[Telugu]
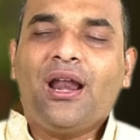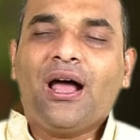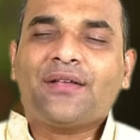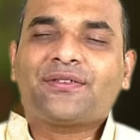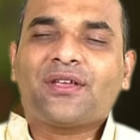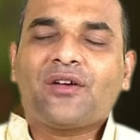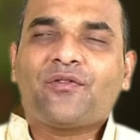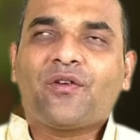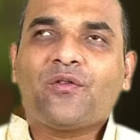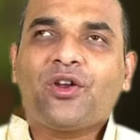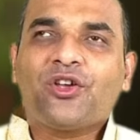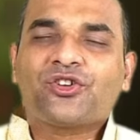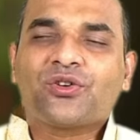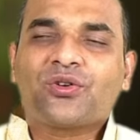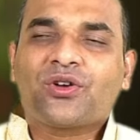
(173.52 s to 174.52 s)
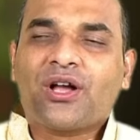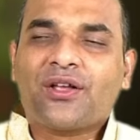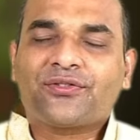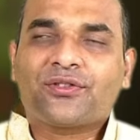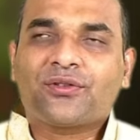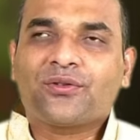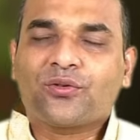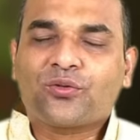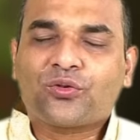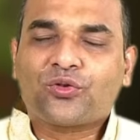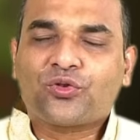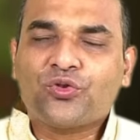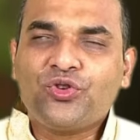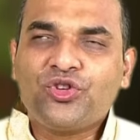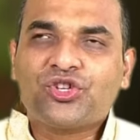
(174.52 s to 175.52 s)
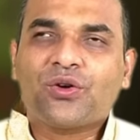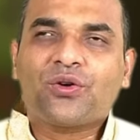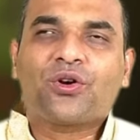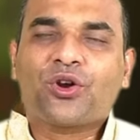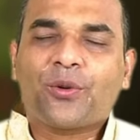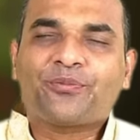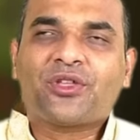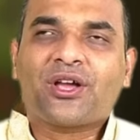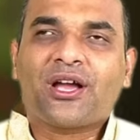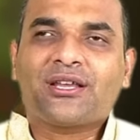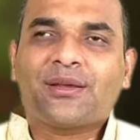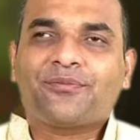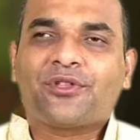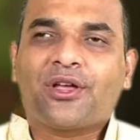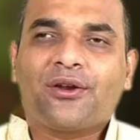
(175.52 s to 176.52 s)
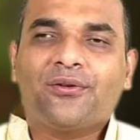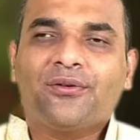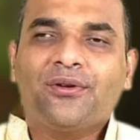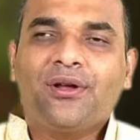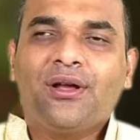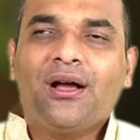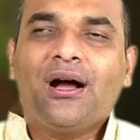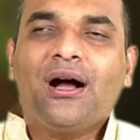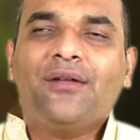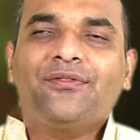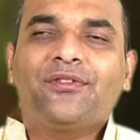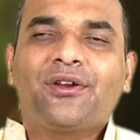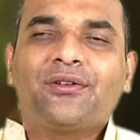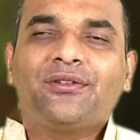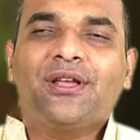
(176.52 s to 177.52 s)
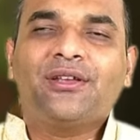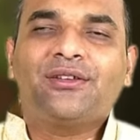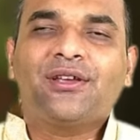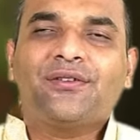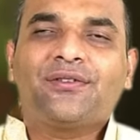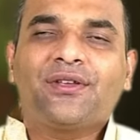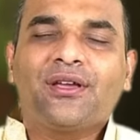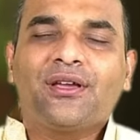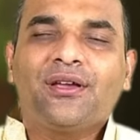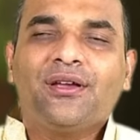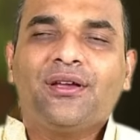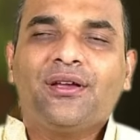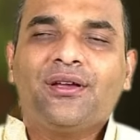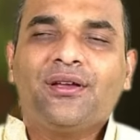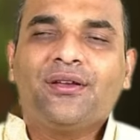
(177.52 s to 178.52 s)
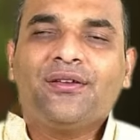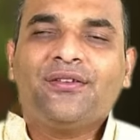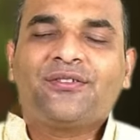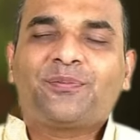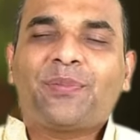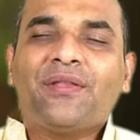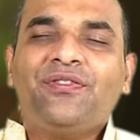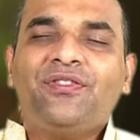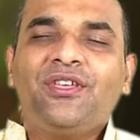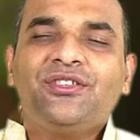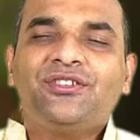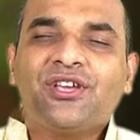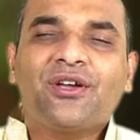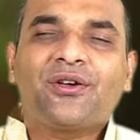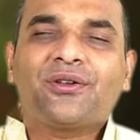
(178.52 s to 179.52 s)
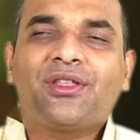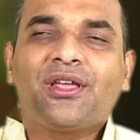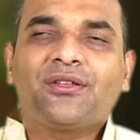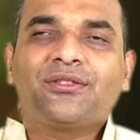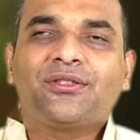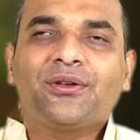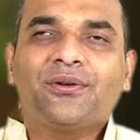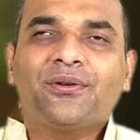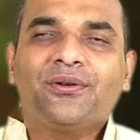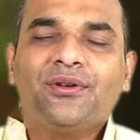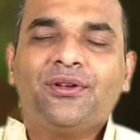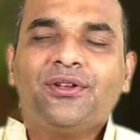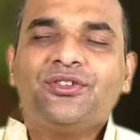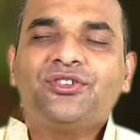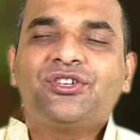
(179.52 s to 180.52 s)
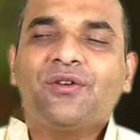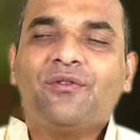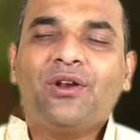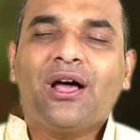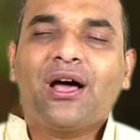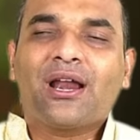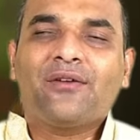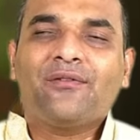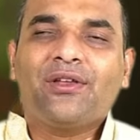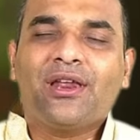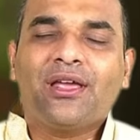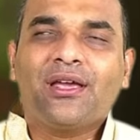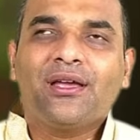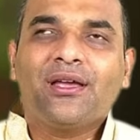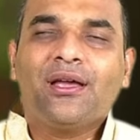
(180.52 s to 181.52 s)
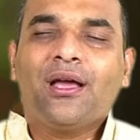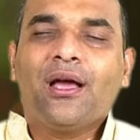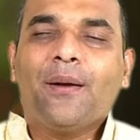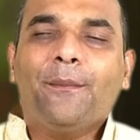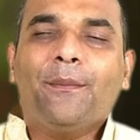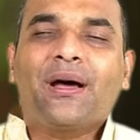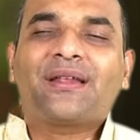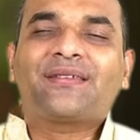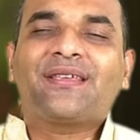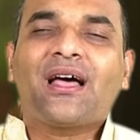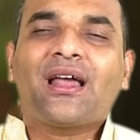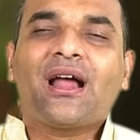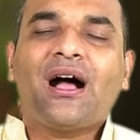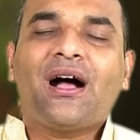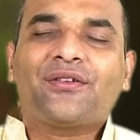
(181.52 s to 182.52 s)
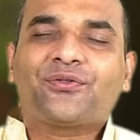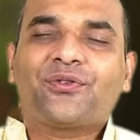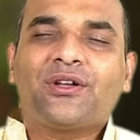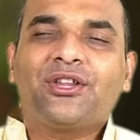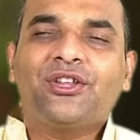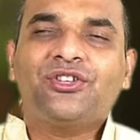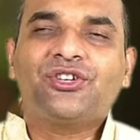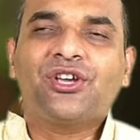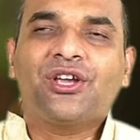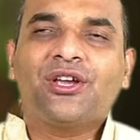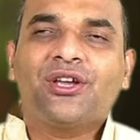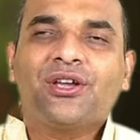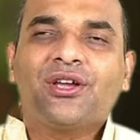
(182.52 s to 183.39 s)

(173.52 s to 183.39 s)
లాసా ఫౌండేషన్ కాస్తం కొంచెం క్లుప్తంగా చెప్తాను అందరూ దయచేసి స్పందించే హృదయంతో చెవులారా విని మనసారా ఆస్వాదించి